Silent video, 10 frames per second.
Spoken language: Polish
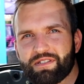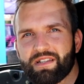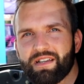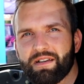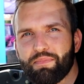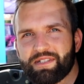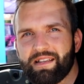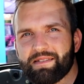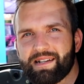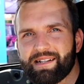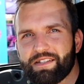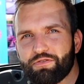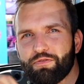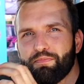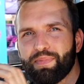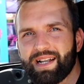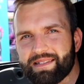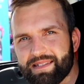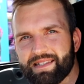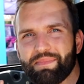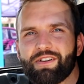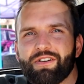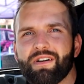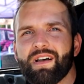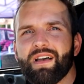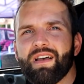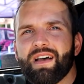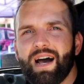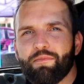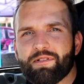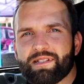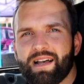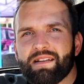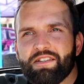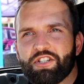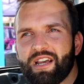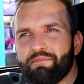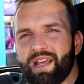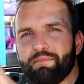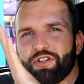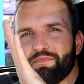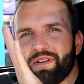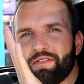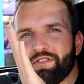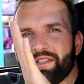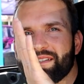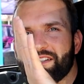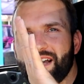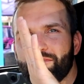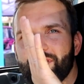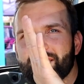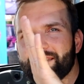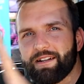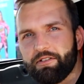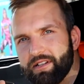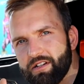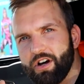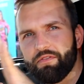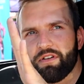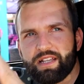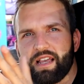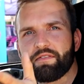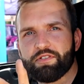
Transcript: z poznaniem zakresu pracy samego hamulca, niż jak mielibyśmy wciskać hamulec zero-jedynkowo, tak jak